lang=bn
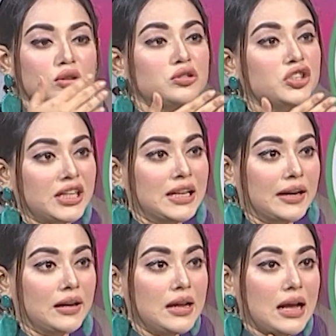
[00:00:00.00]
যখন
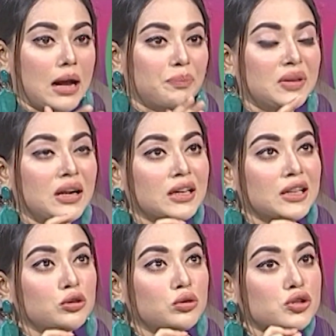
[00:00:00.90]
ছিলেন আপনারা
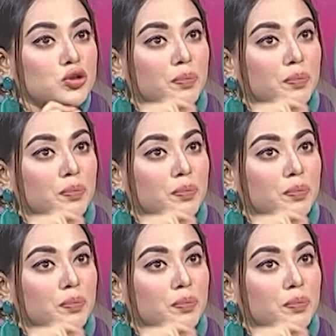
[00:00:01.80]
কিন্তু